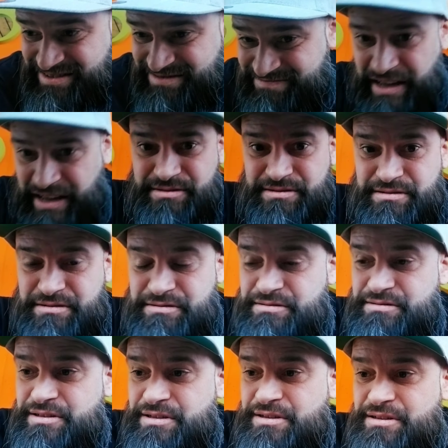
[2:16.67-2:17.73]
Mais
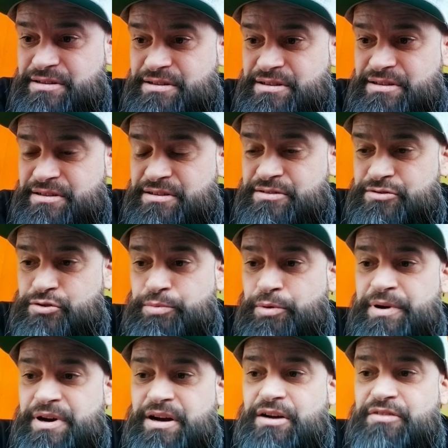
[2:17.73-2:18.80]
tu peux
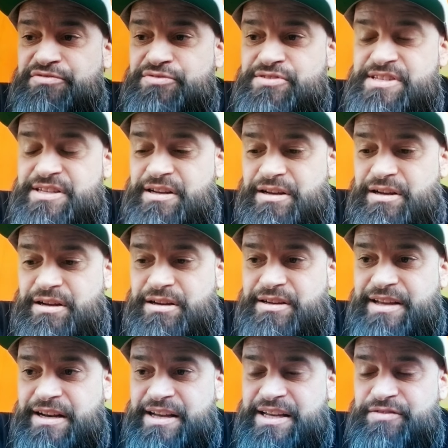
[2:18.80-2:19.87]
pas refuser à
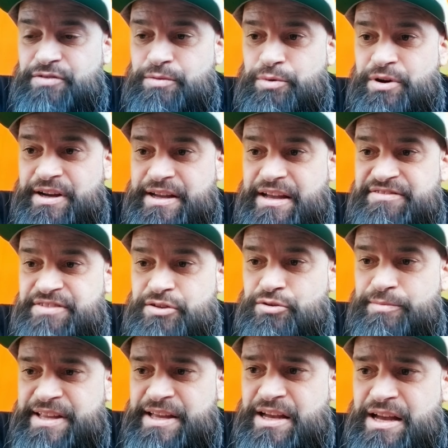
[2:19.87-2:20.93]
quelqu'un qui veut boire un café non
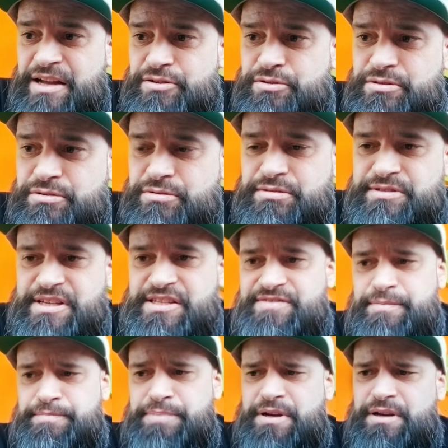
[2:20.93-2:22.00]
minéral, minérale, non, ça se
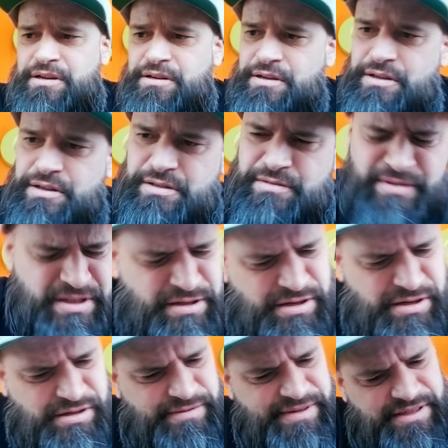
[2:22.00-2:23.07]
fait pas. Mais
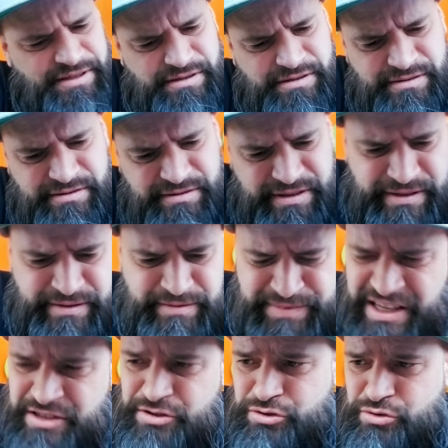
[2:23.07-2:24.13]
non, mais non.
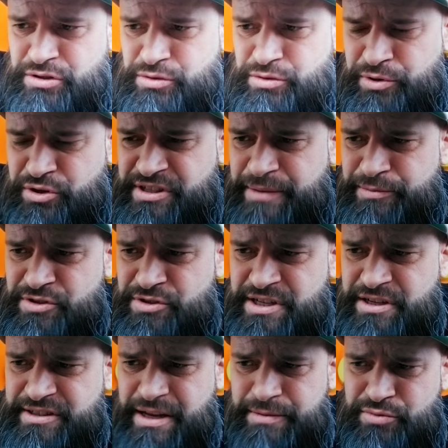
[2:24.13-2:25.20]
Peut-être que toi, tu peux t'amuser
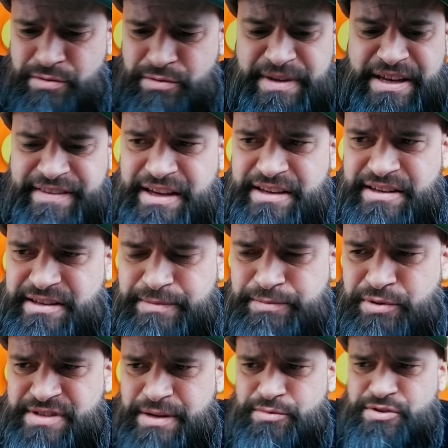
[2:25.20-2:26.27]
quand as bu, mais il y en a qui peuvent
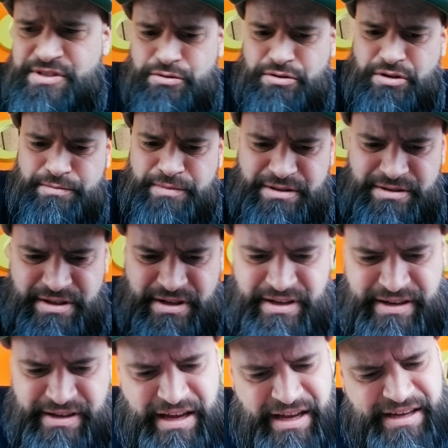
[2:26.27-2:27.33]
s'amuser autrement.
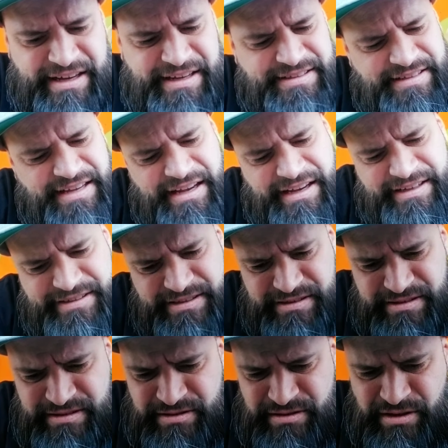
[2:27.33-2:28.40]
Arrête, arrête.
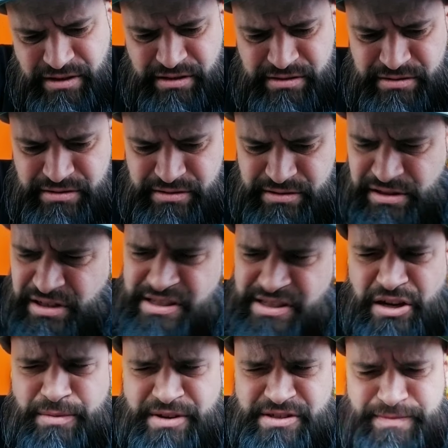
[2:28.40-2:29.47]
Non. ça
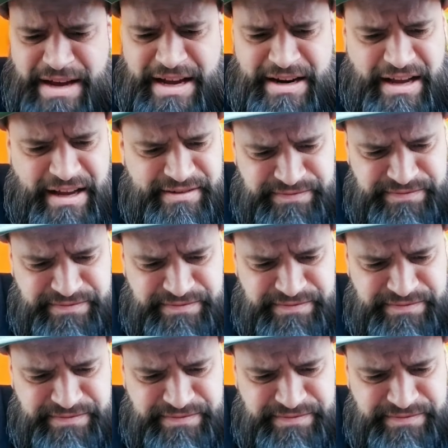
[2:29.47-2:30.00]
commence mal. Hein.